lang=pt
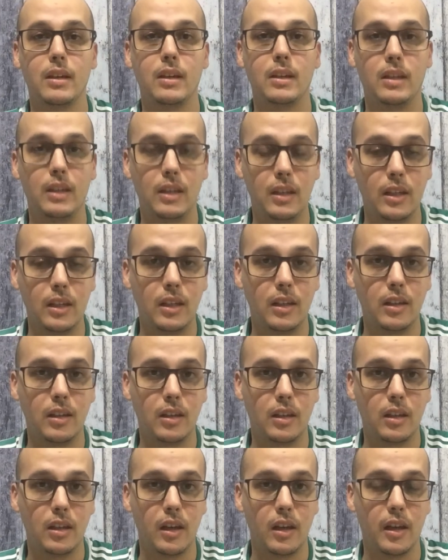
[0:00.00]

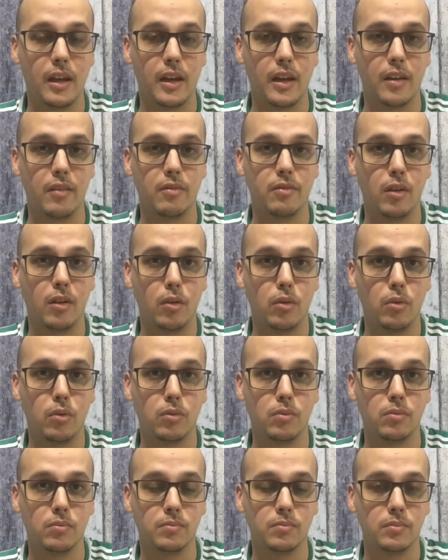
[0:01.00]
que é,
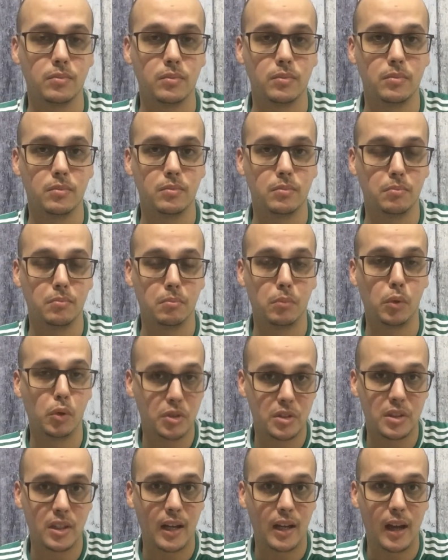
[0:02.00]
vão
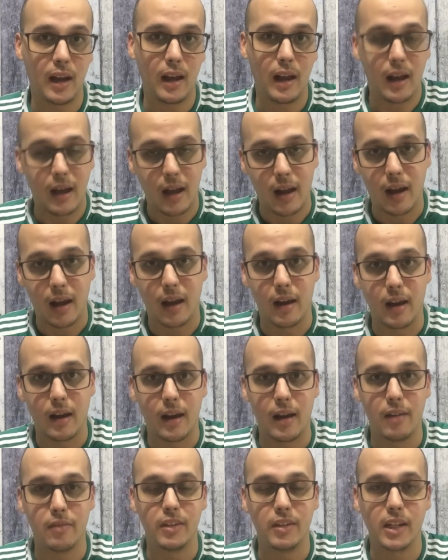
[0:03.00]
mostrar a,
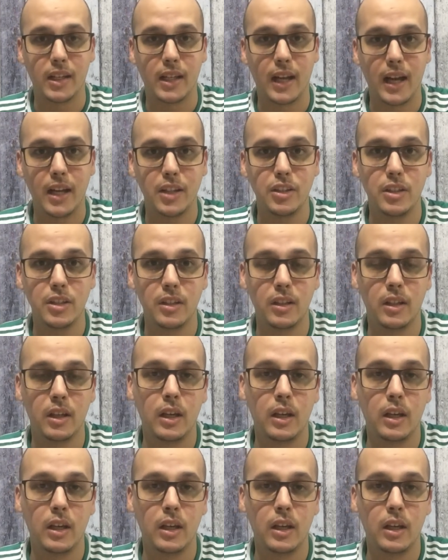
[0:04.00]
a verdade